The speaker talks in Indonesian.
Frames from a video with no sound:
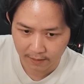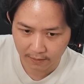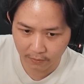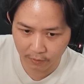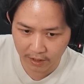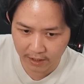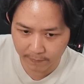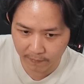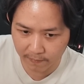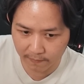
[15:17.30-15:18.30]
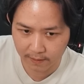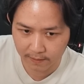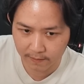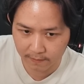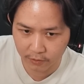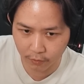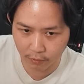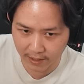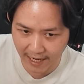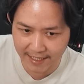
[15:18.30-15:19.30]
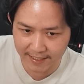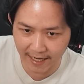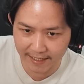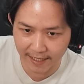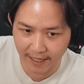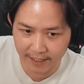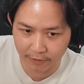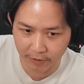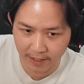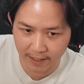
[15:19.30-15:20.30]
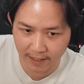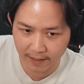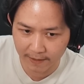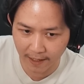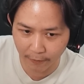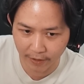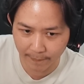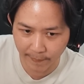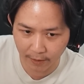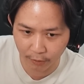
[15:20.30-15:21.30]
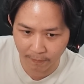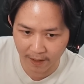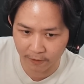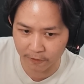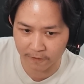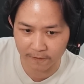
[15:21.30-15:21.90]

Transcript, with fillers: gue tetap suruh gas ganyang aja udah lakuin apa yang lu mau